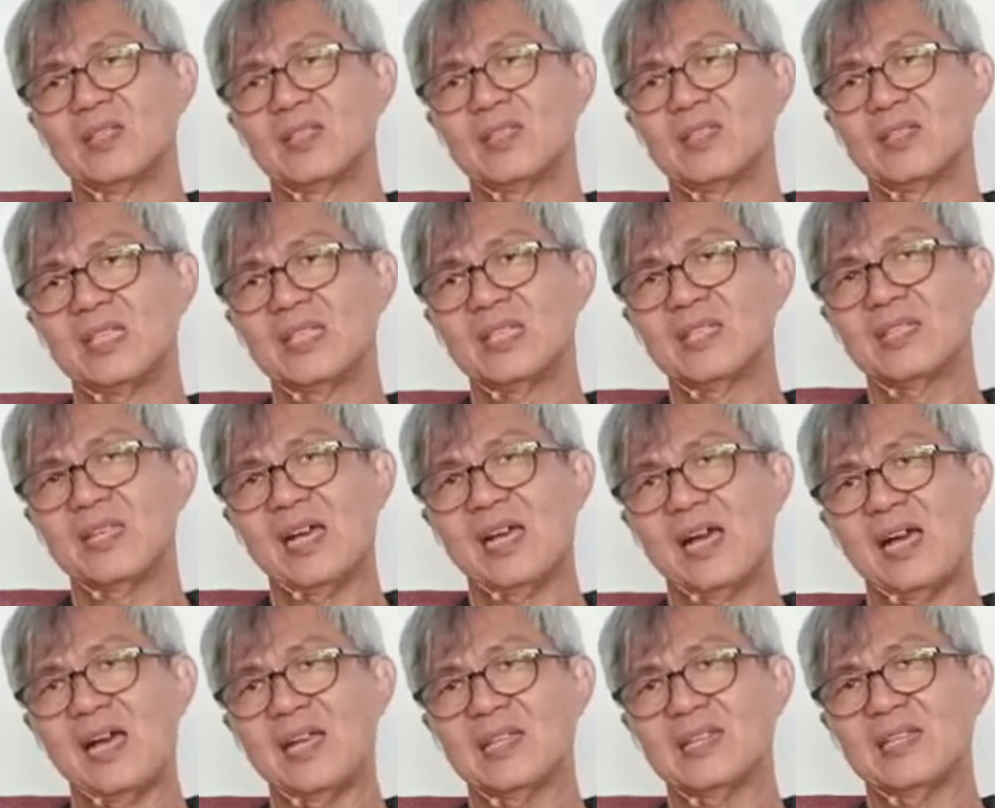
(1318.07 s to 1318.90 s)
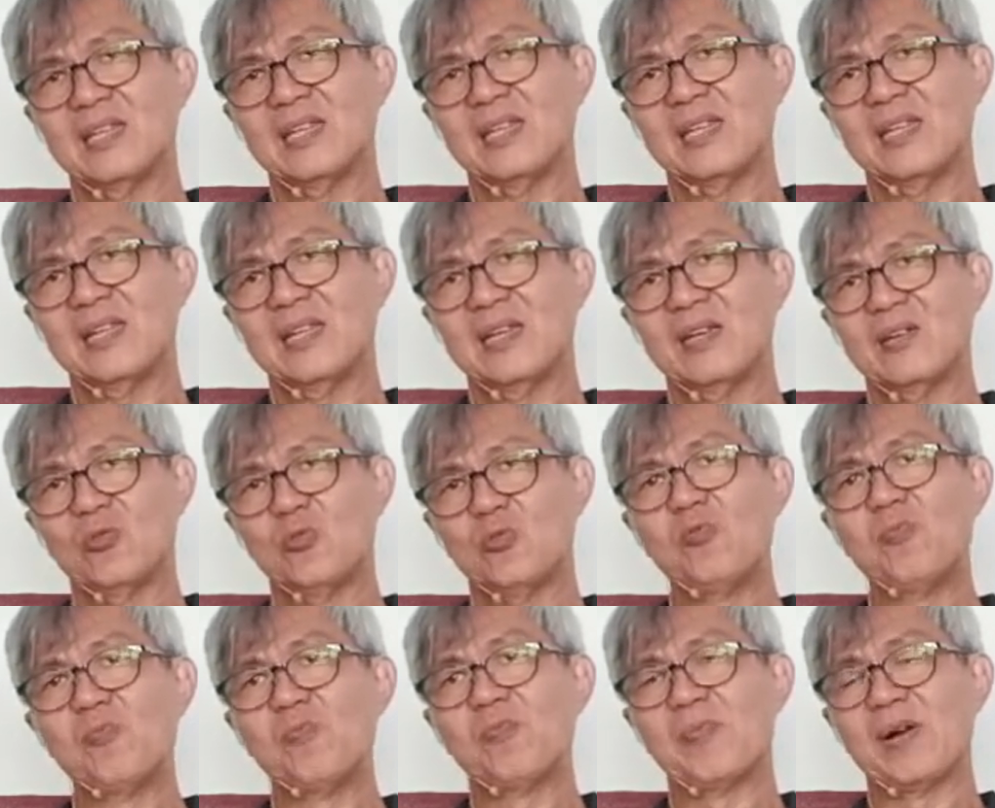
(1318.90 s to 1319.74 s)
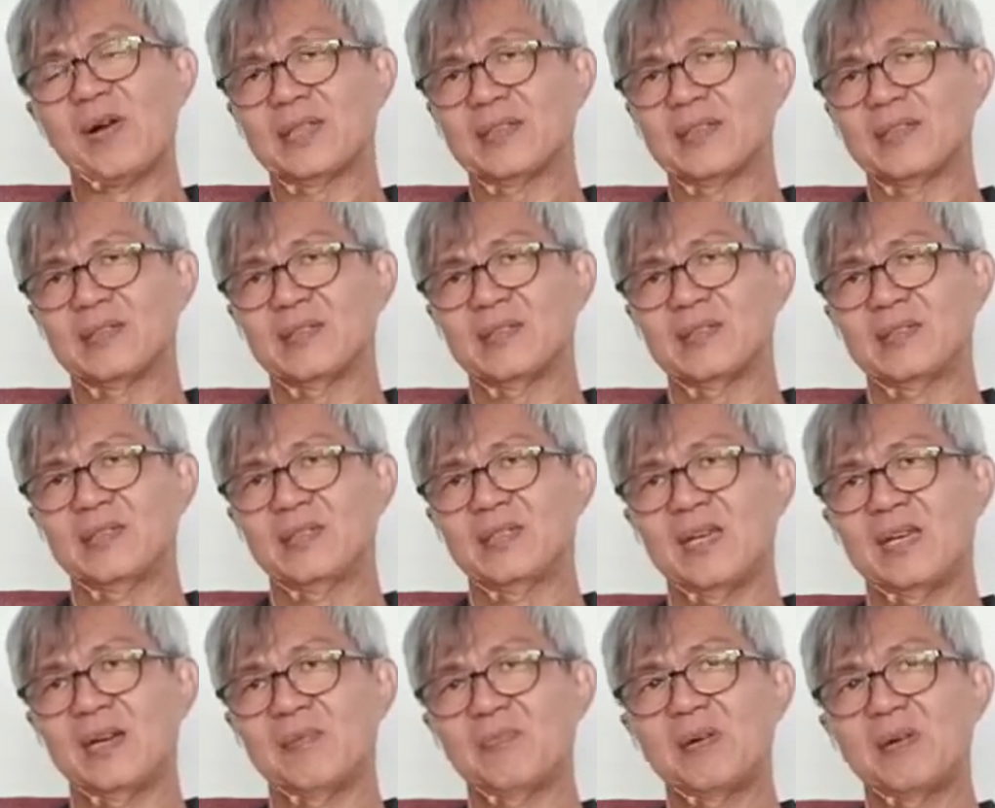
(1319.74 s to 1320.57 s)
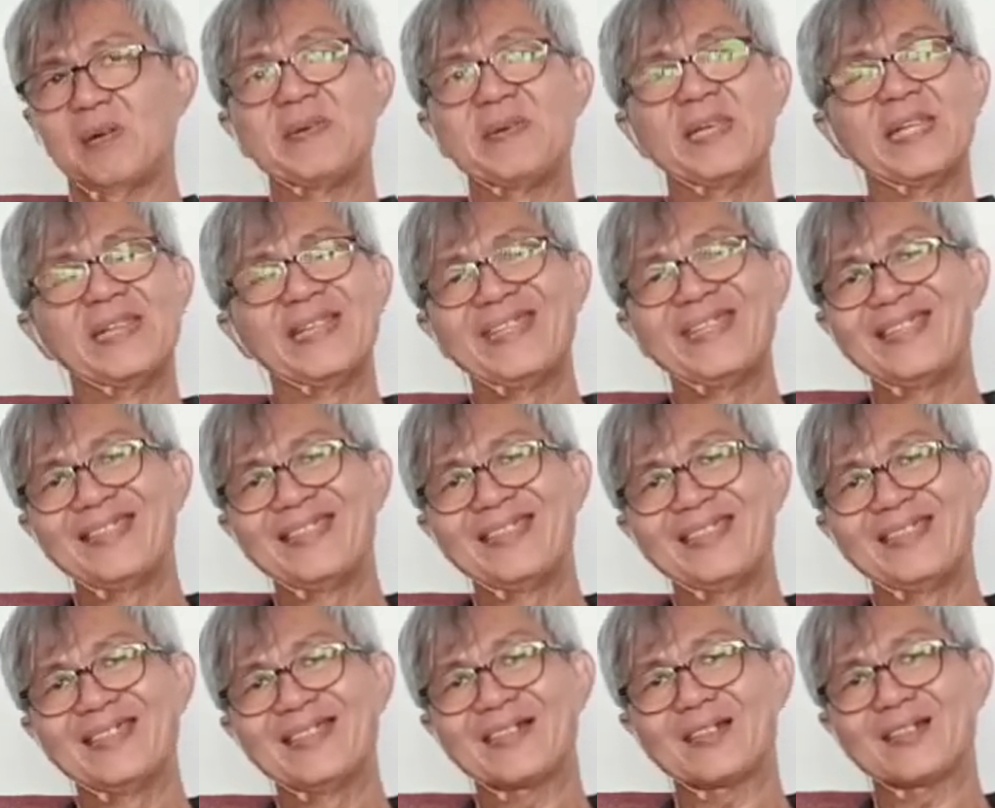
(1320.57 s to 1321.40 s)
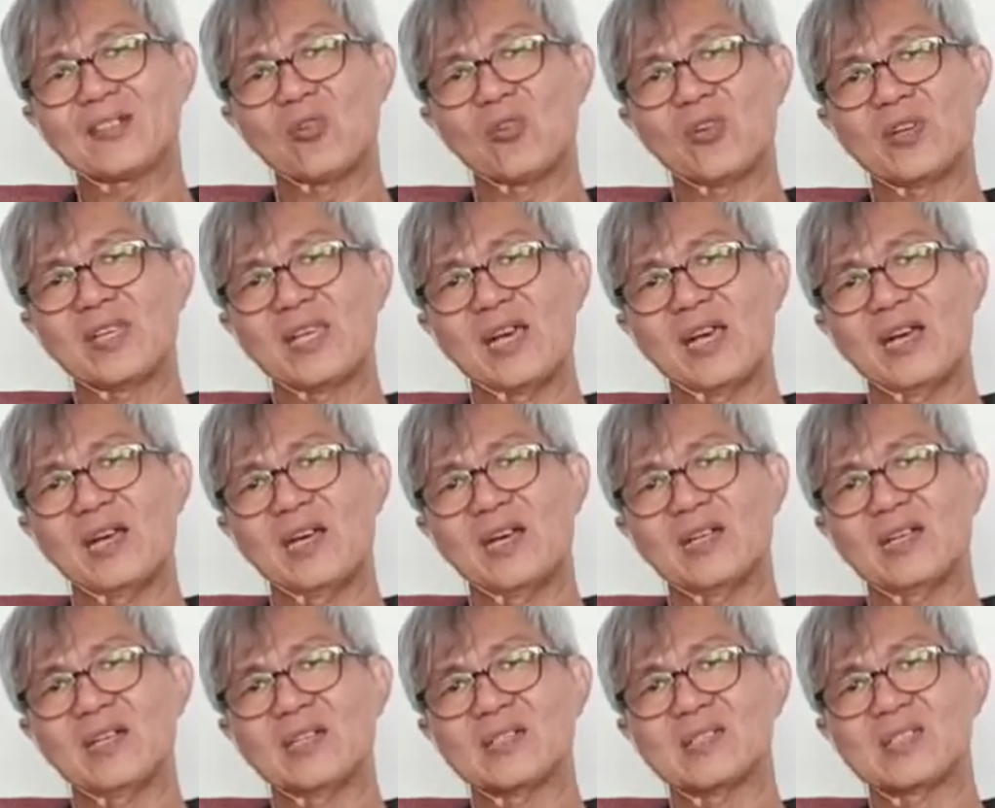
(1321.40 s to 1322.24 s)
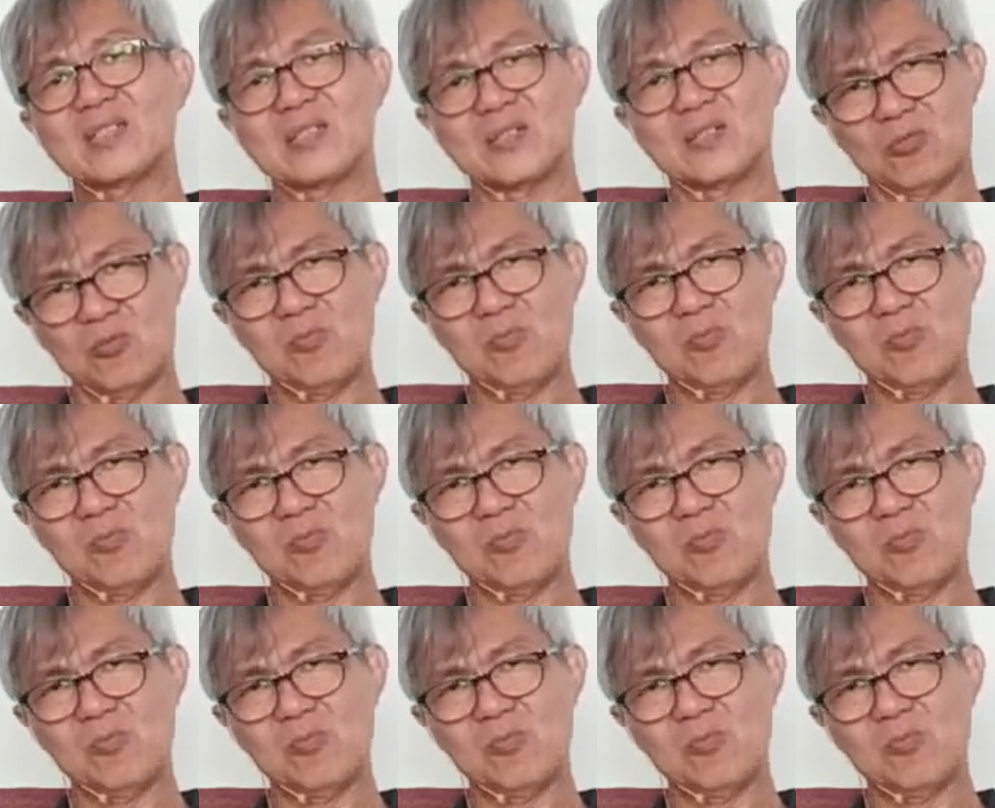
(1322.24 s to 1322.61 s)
Kita adalah umat yang memiliki roh yang serupa